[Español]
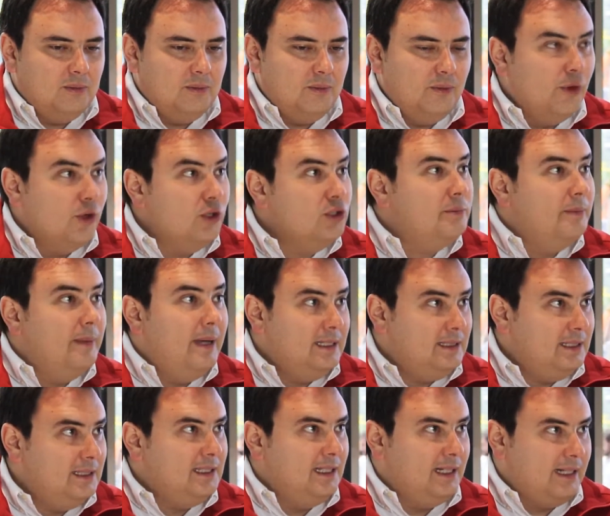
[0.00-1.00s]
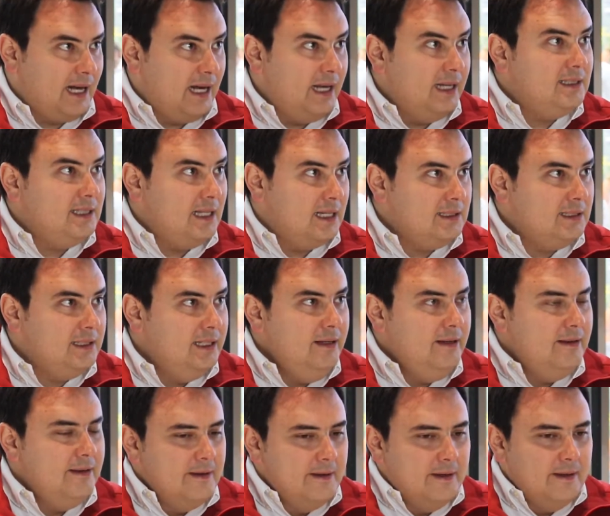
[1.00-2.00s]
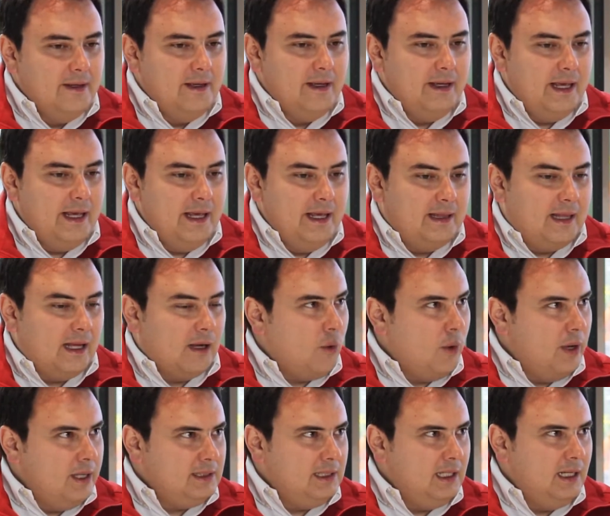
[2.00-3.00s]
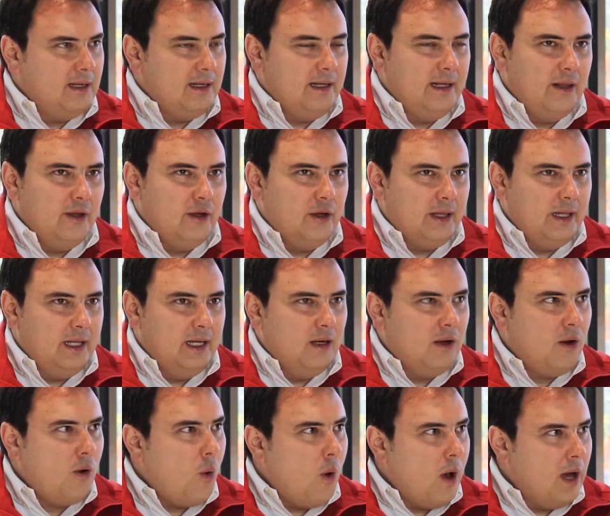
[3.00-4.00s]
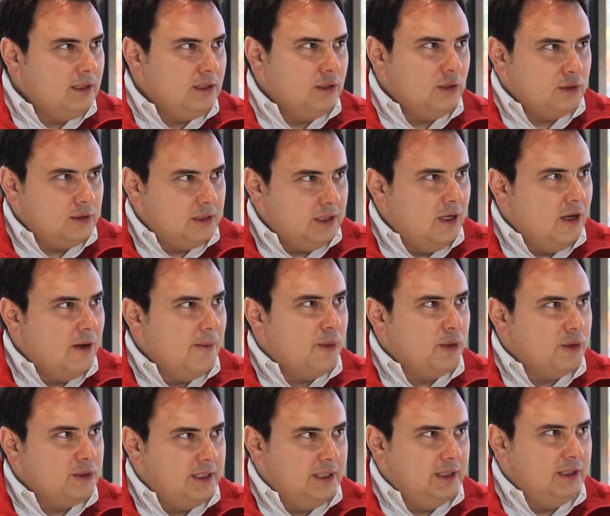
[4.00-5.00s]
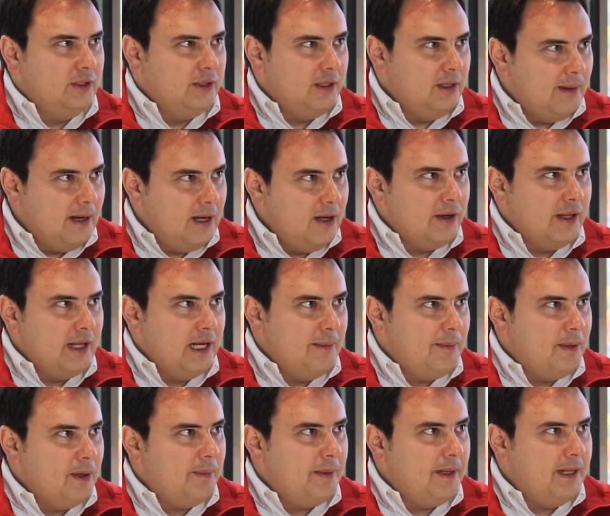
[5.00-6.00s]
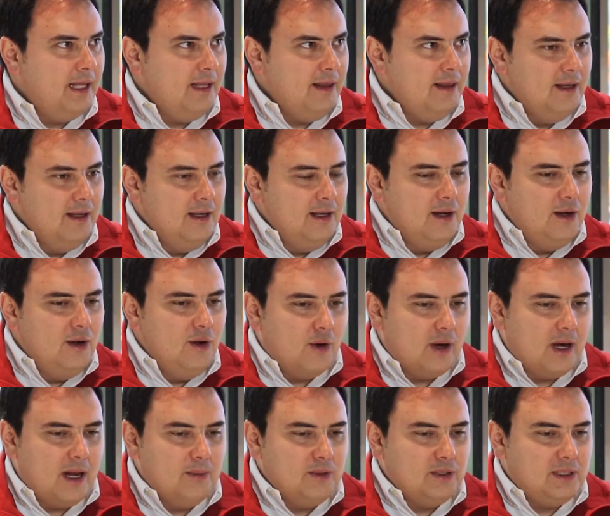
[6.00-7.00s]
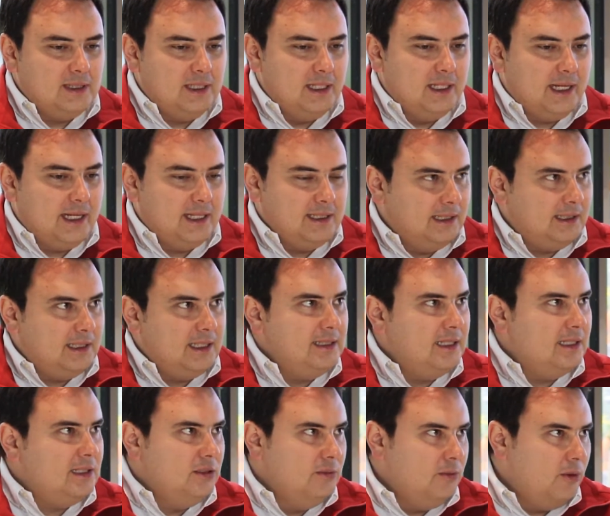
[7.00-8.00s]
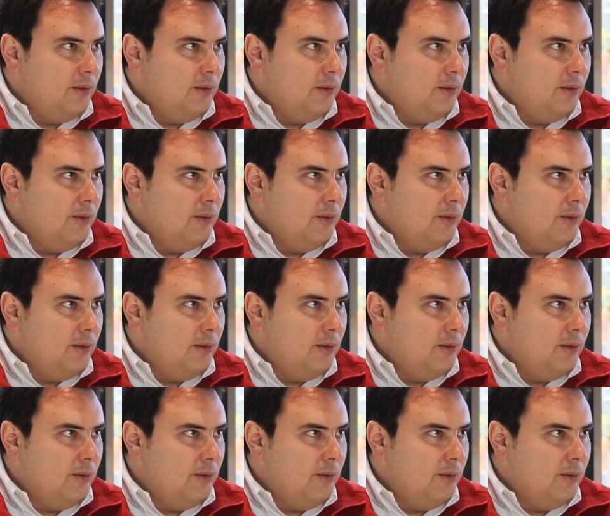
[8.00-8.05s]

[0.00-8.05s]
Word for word: dos meses en realizarse y te cuesta alrededor del 4 o 5% del valor de la propiedad, logramos hacer que esa transacción